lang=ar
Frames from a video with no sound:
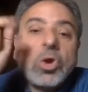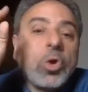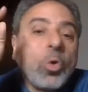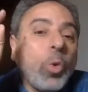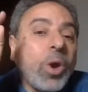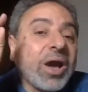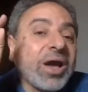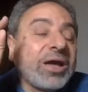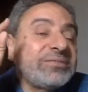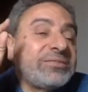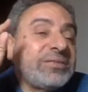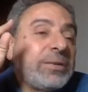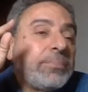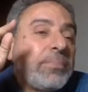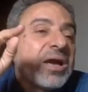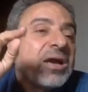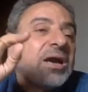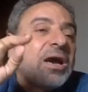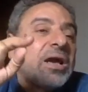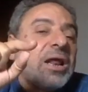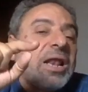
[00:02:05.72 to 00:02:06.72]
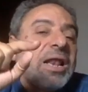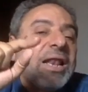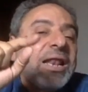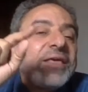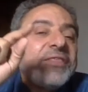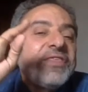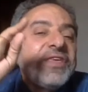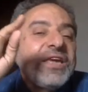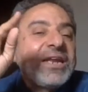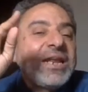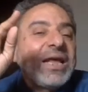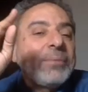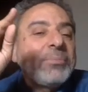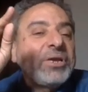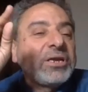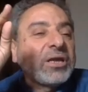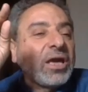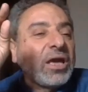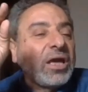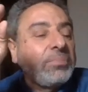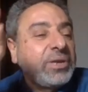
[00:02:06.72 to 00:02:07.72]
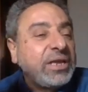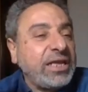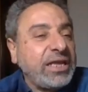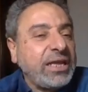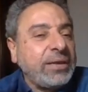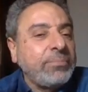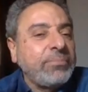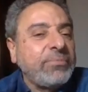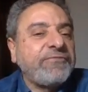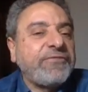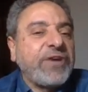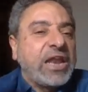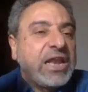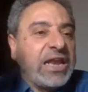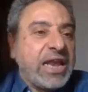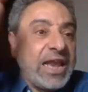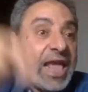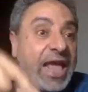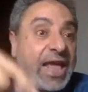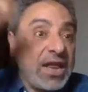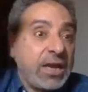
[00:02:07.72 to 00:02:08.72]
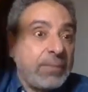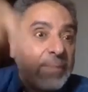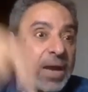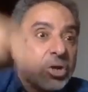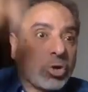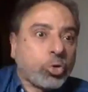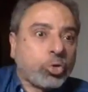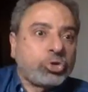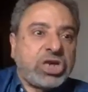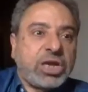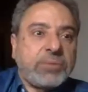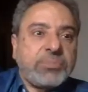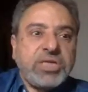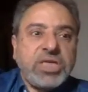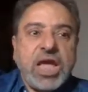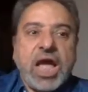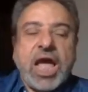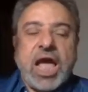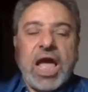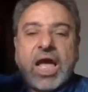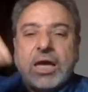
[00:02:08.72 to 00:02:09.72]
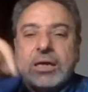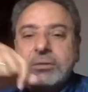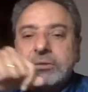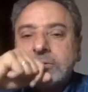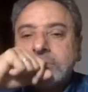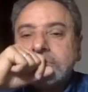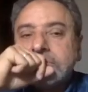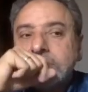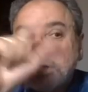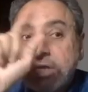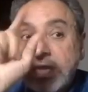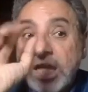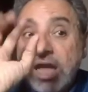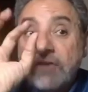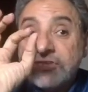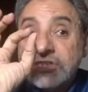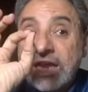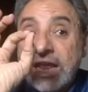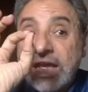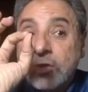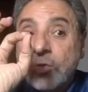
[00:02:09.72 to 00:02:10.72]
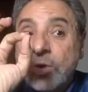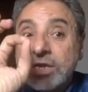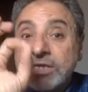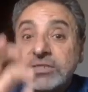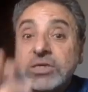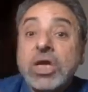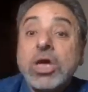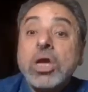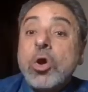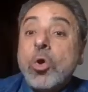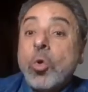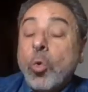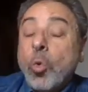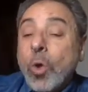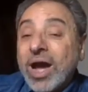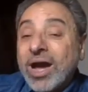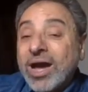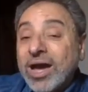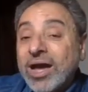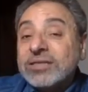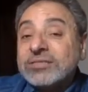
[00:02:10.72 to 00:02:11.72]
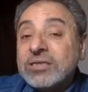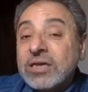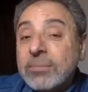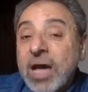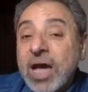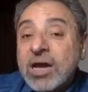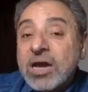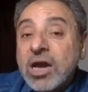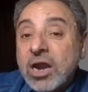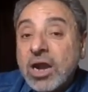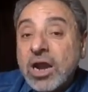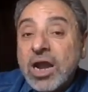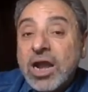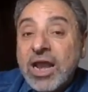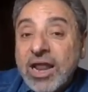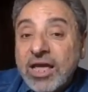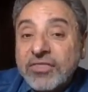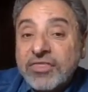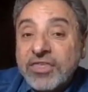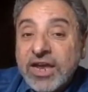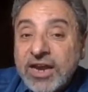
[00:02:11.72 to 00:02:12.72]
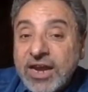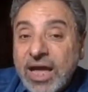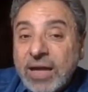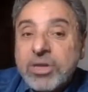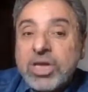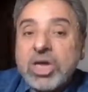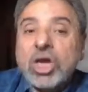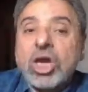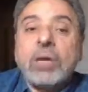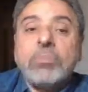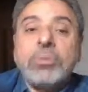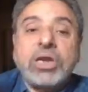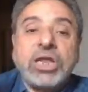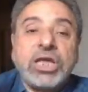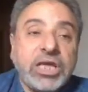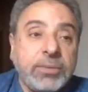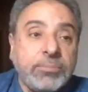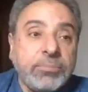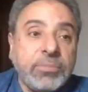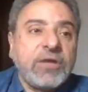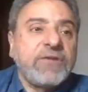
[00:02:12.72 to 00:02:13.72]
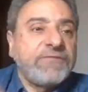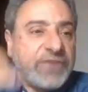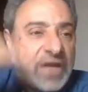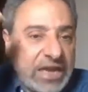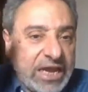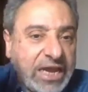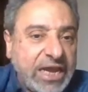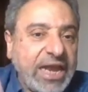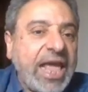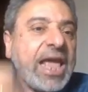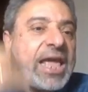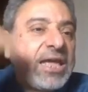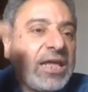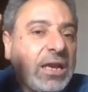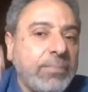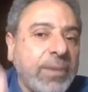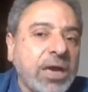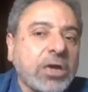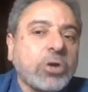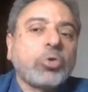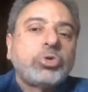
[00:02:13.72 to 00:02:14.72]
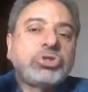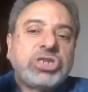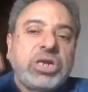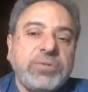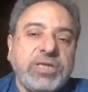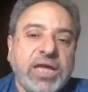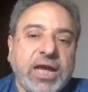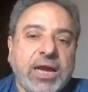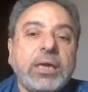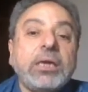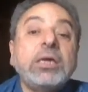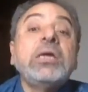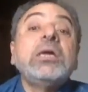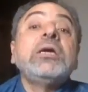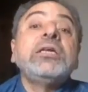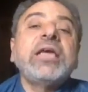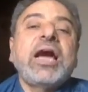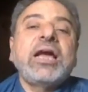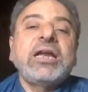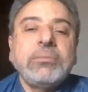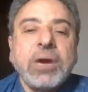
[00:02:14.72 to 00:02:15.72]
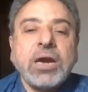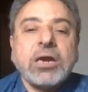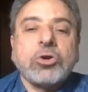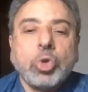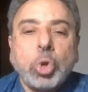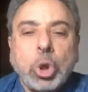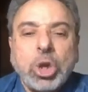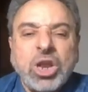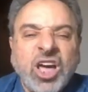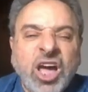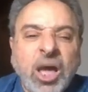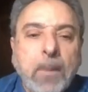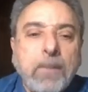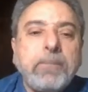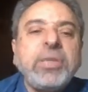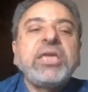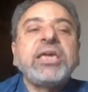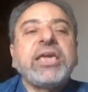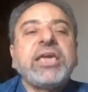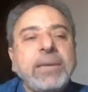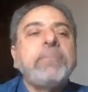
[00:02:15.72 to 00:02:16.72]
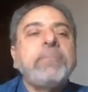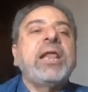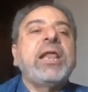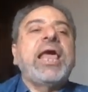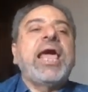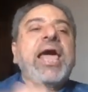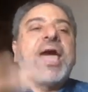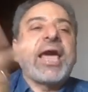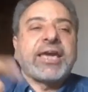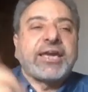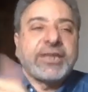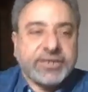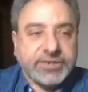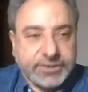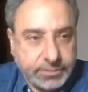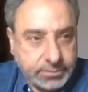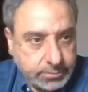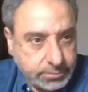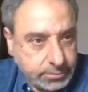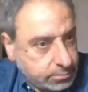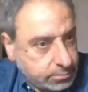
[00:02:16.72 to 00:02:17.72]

وقد مكر الذين من قبلهم فلله المكر جميعا احفظ الايه كويس وقد مكر الذين من قبلهم فلله المكر جميعا يعني مكر الله بيجيب من الاخر